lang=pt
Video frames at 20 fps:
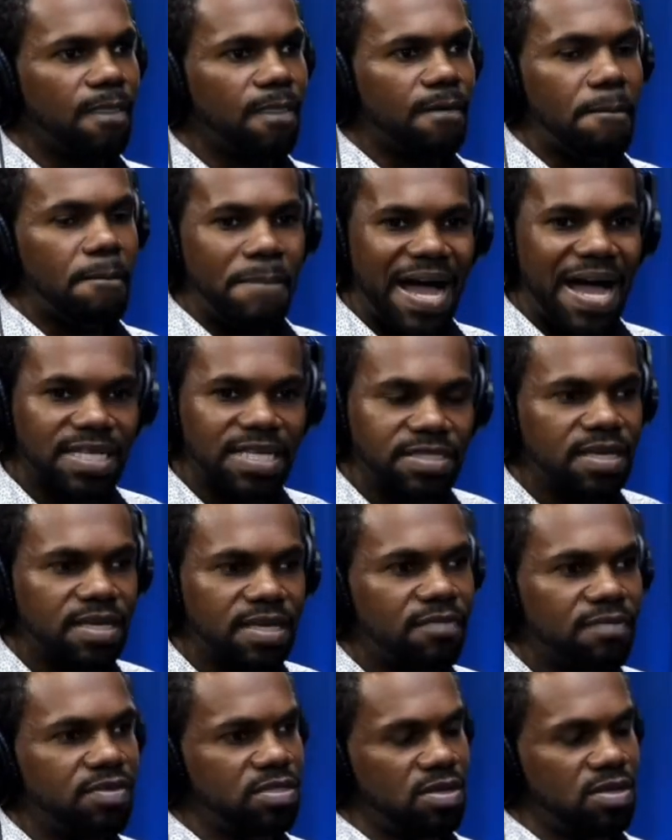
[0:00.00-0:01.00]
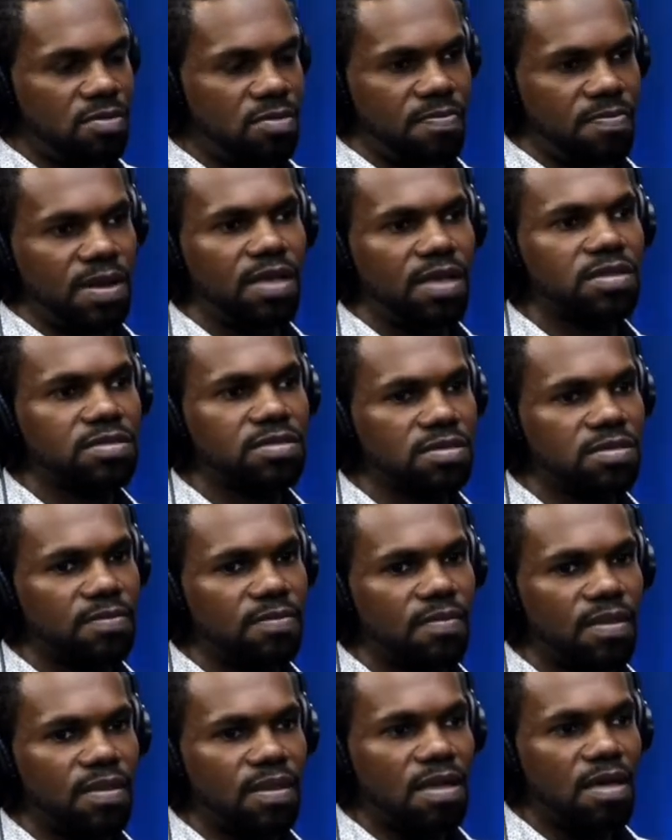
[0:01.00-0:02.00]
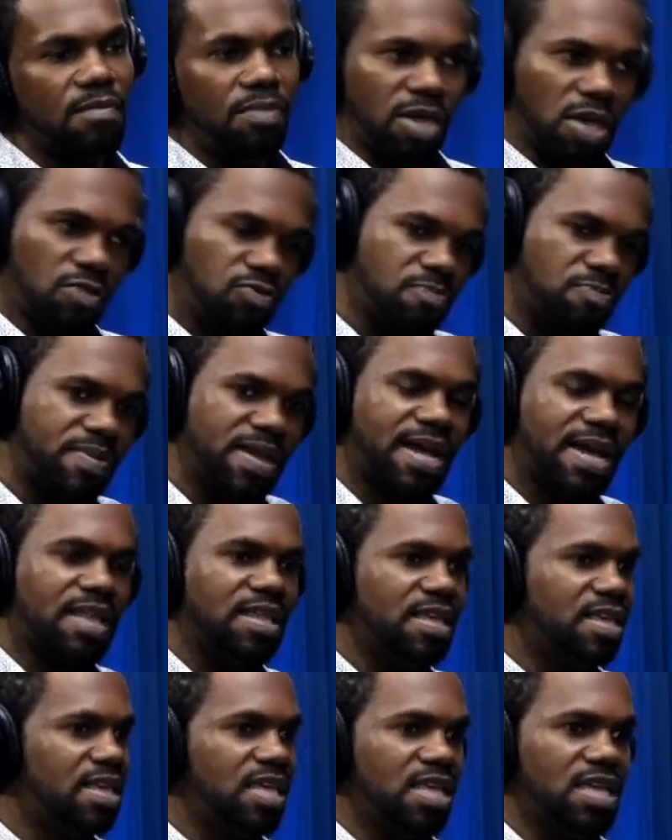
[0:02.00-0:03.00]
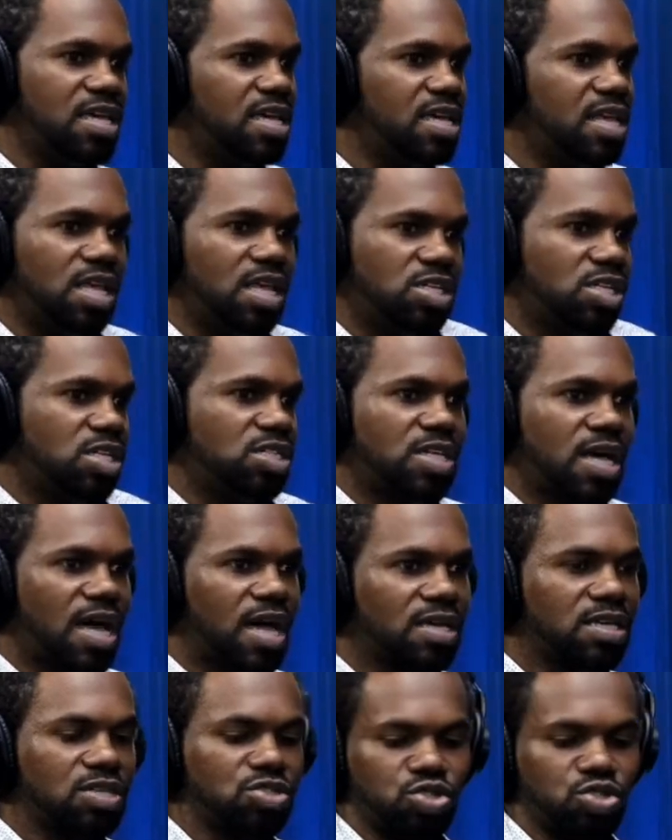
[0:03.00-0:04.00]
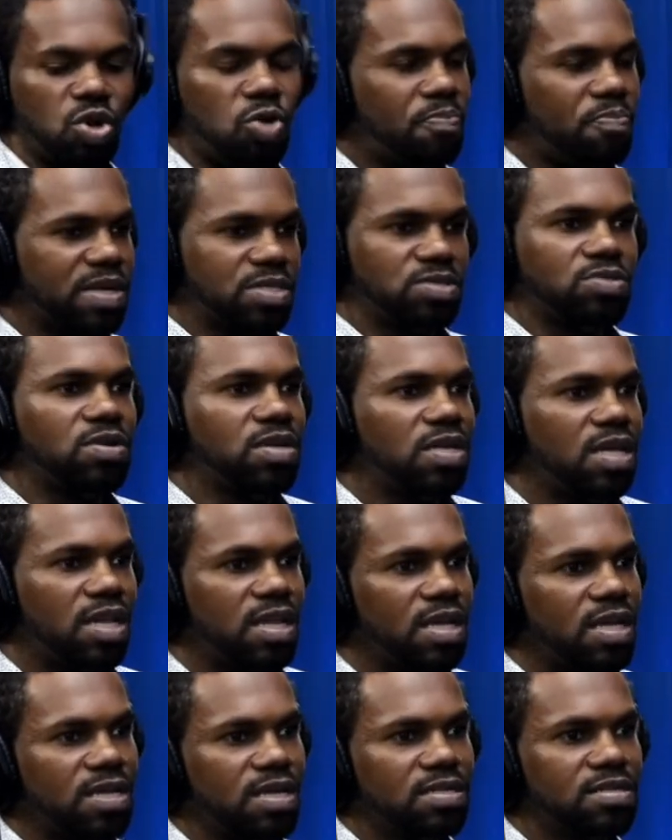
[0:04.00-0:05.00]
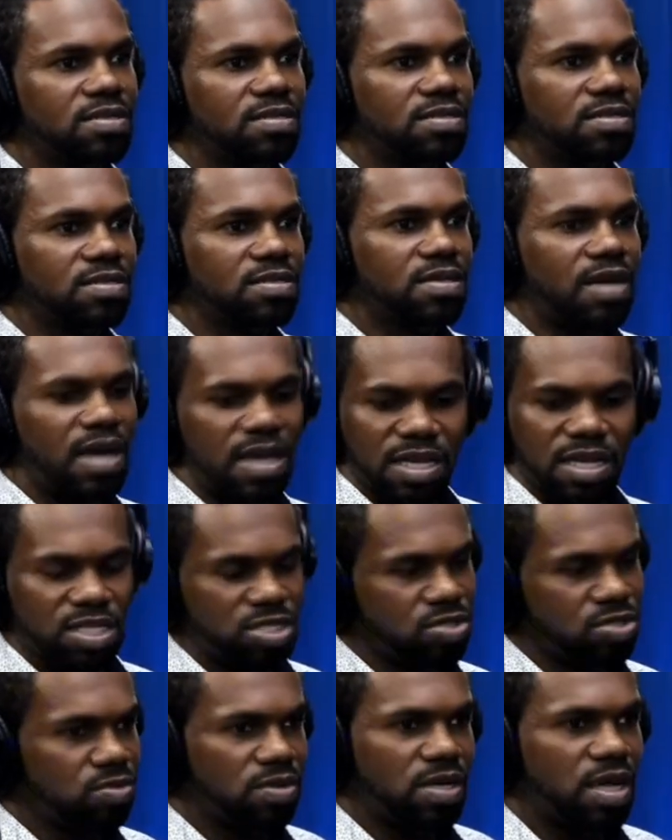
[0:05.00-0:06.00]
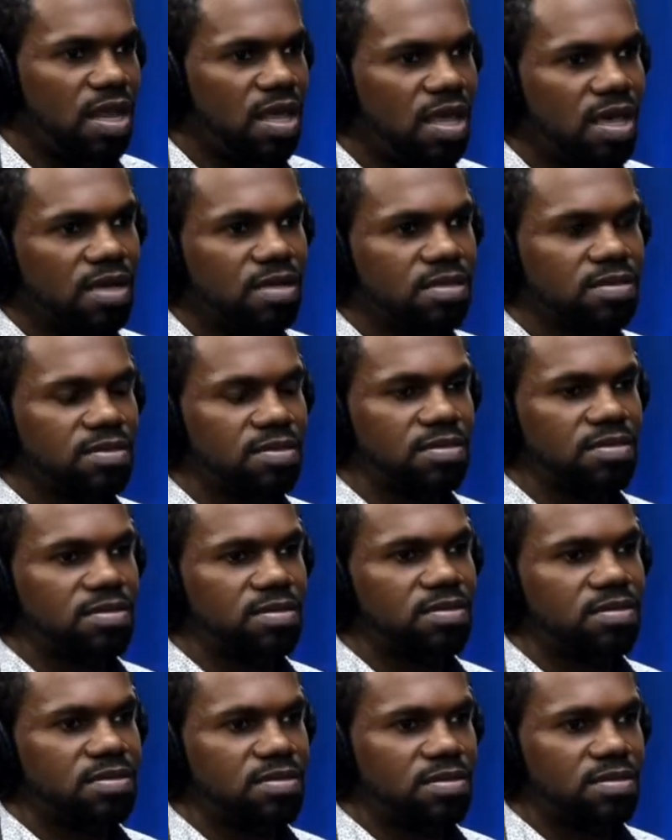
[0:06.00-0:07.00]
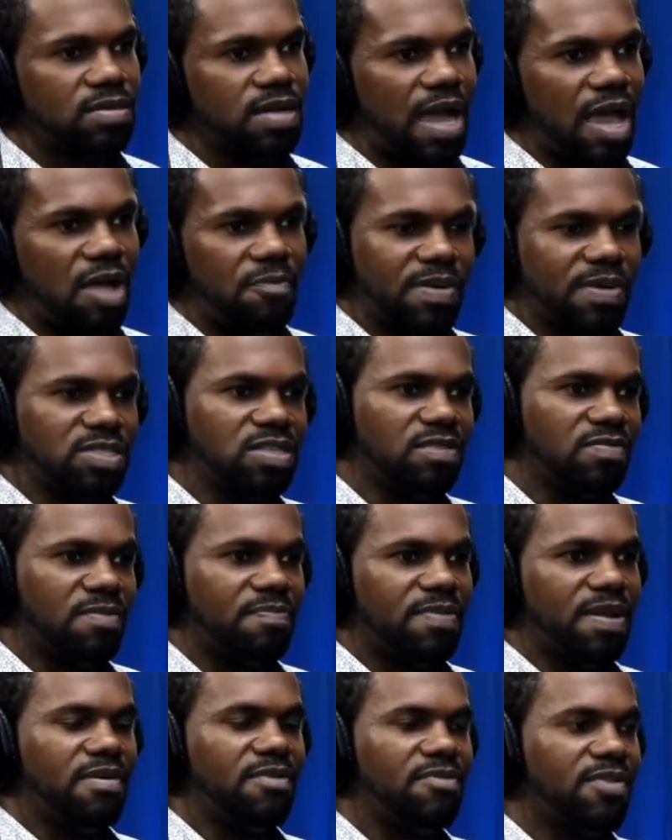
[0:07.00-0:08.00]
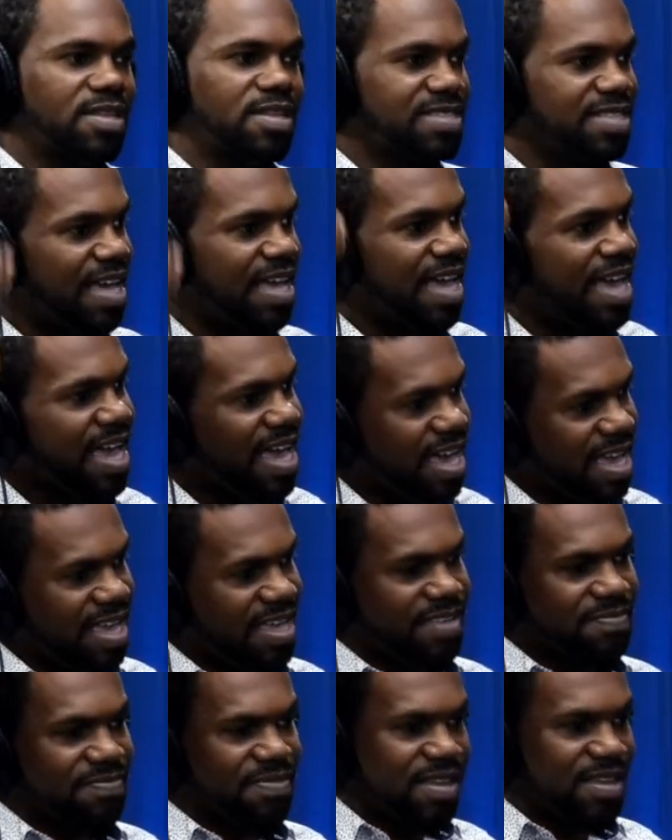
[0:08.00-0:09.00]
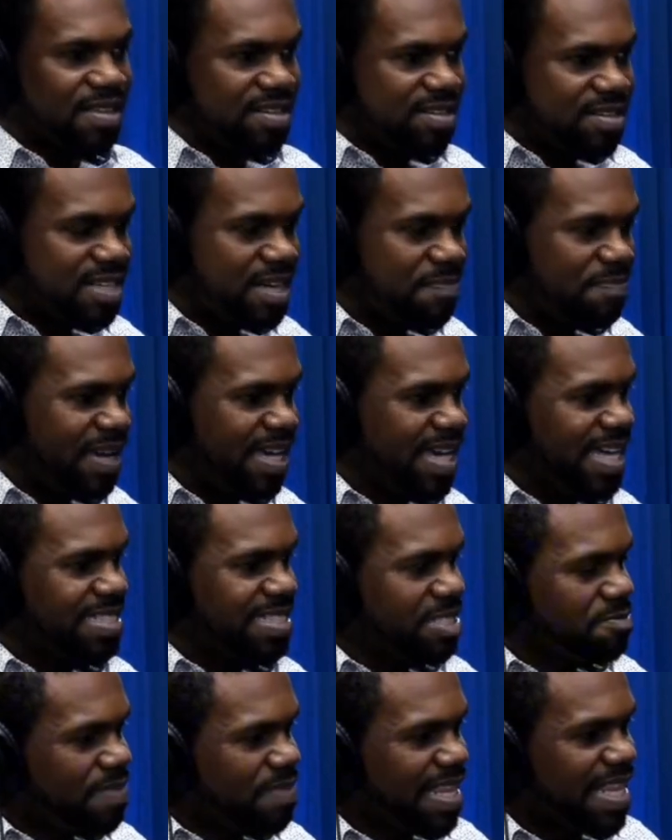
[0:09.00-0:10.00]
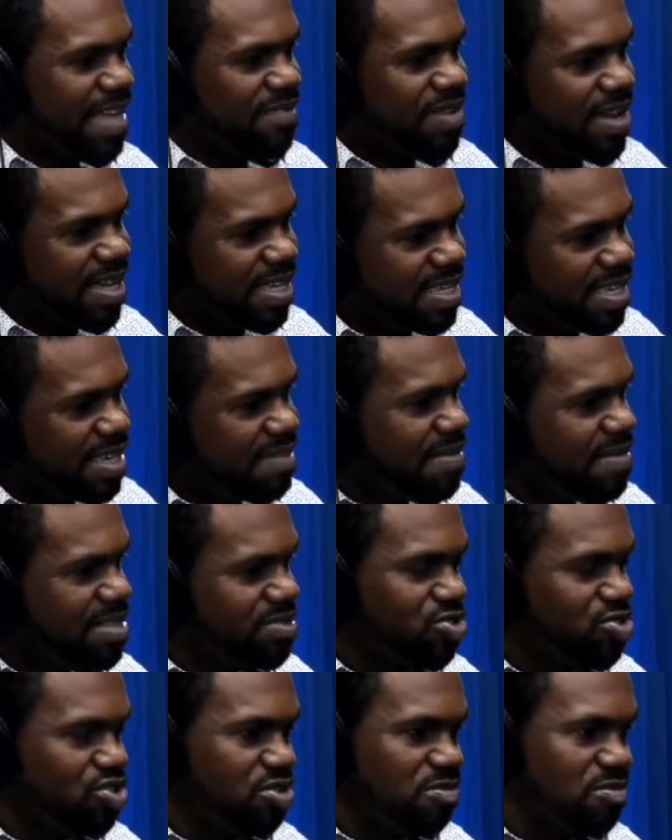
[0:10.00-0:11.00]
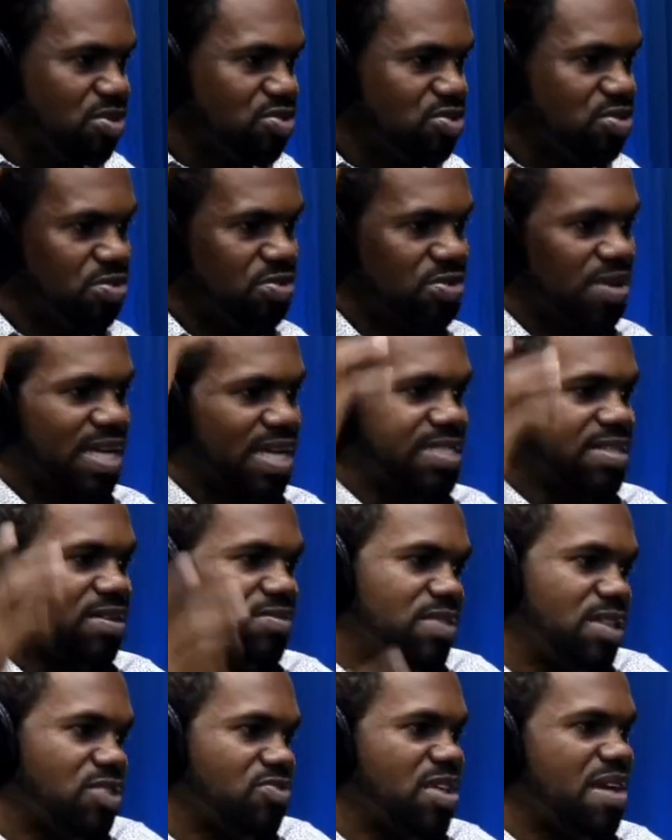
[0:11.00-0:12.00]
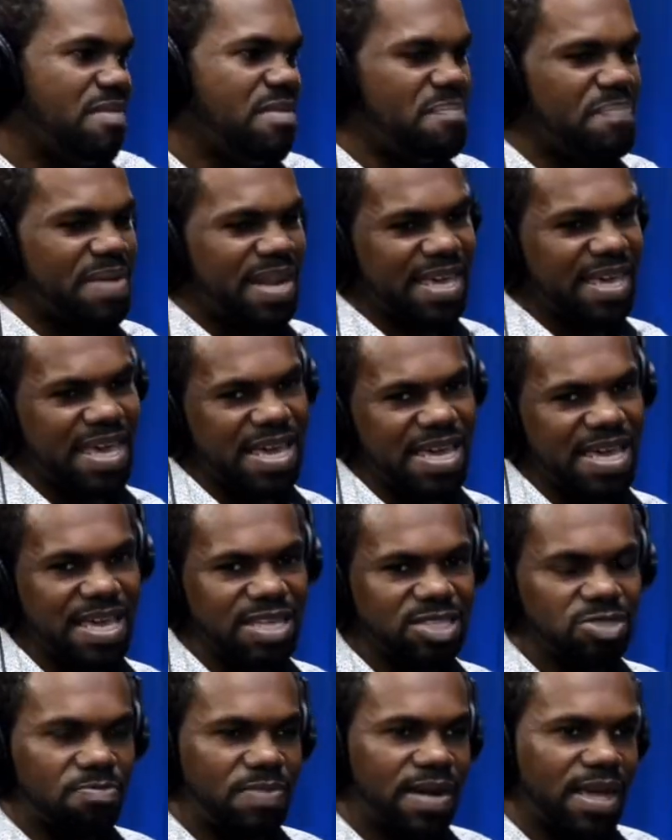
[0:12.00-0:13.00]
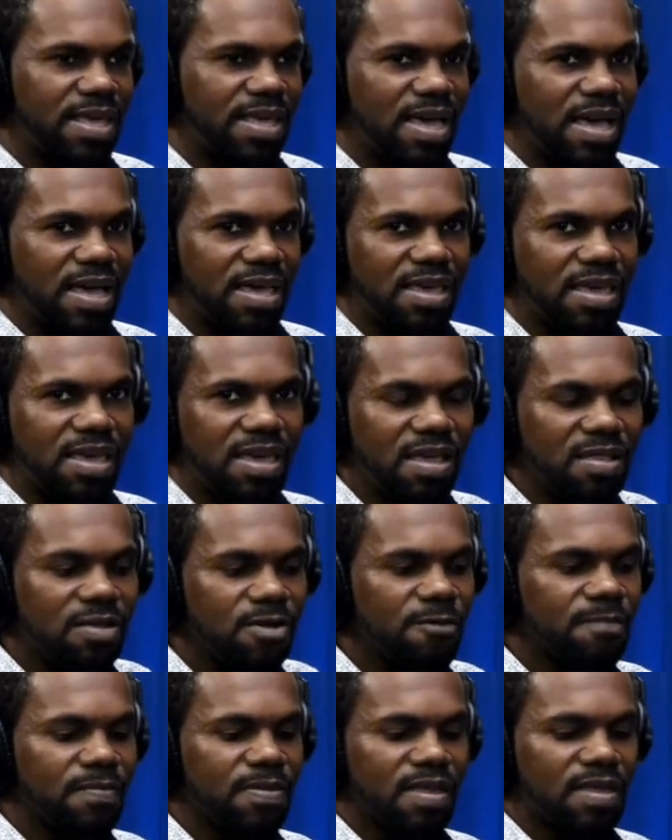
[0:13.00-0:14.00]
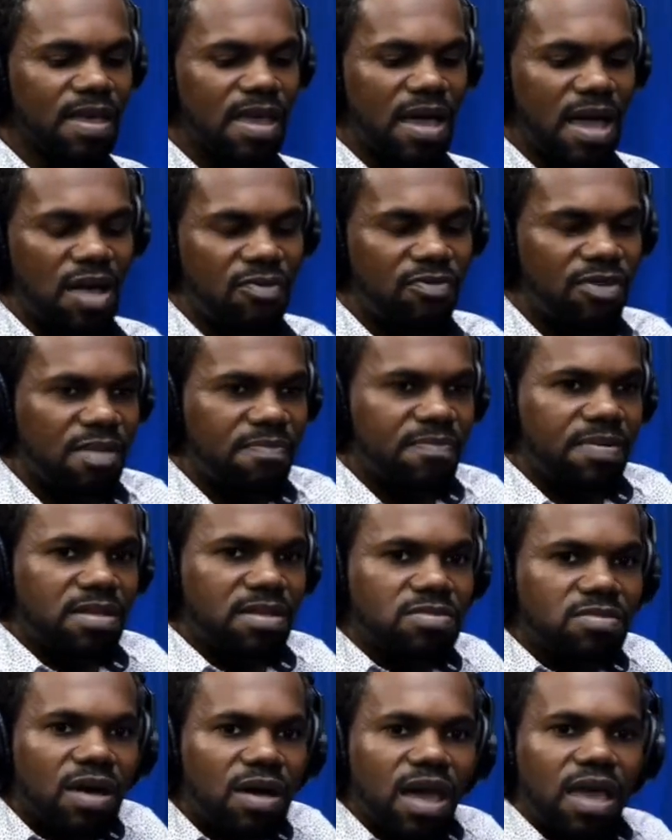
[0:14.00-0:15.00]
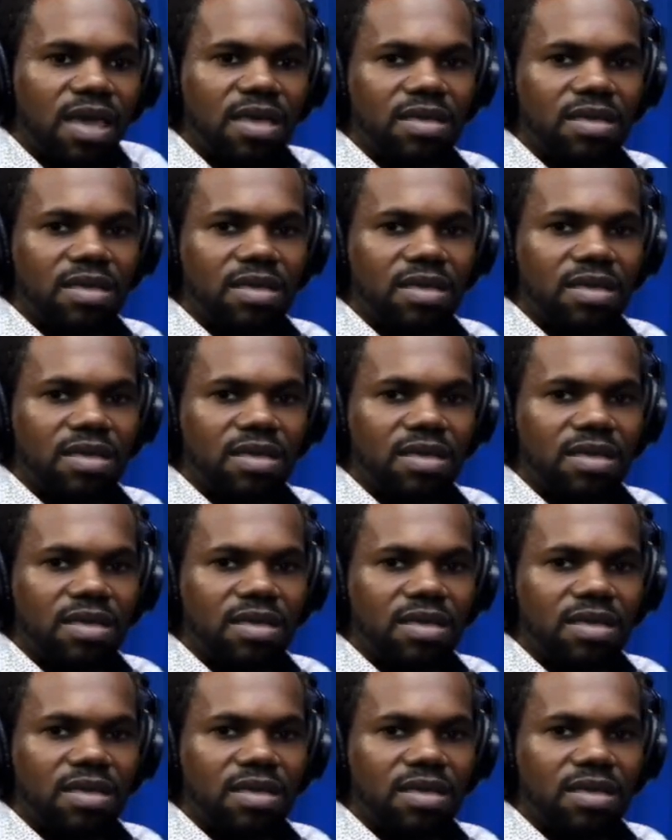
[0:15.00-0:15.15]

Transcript: Passe a visão para eles. Eu fui pregar em igreja já que só o pastor queria. A igreja não queria. Aí o pastor vem para mim e fala assim: é, já preguei essas palavras aqui, mas o senhor me mostrou o coração dele. Falei, ah, mas para que isso? Para que aquilo? Aí eu falei para eles: uai,